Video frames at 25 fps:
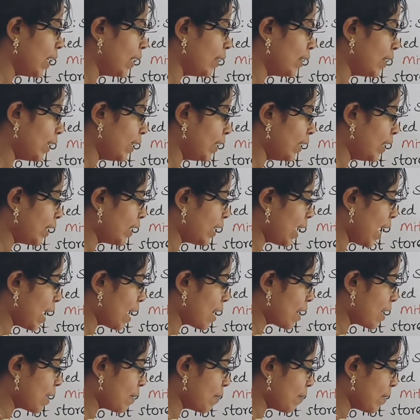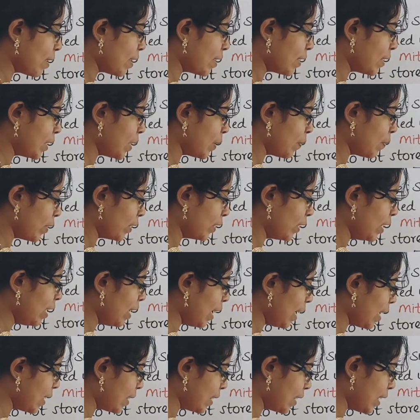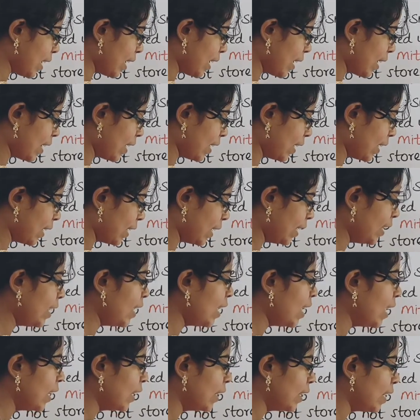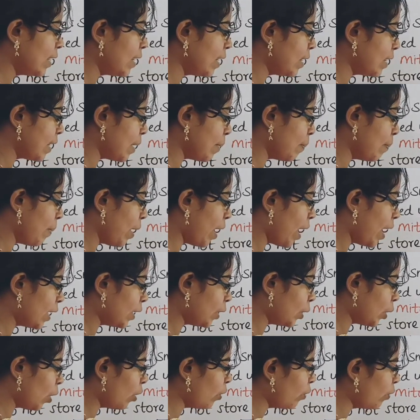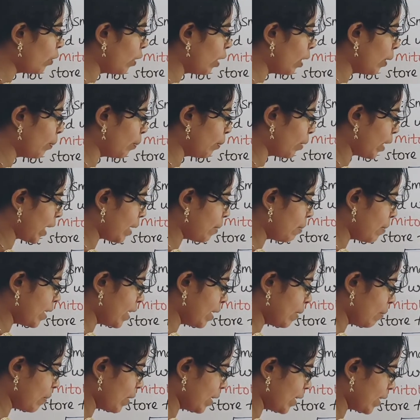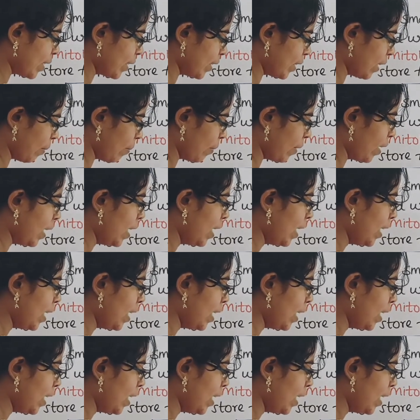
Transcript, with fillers: இந்த இன்டர்கேலரி மெரிஸ்டம் வந்து லைஸ் ஆகியிருக்கு திஸ் இஸ் அ பார்ட் ஆஃப் ப்ரைமரி மெரிஸ்டம்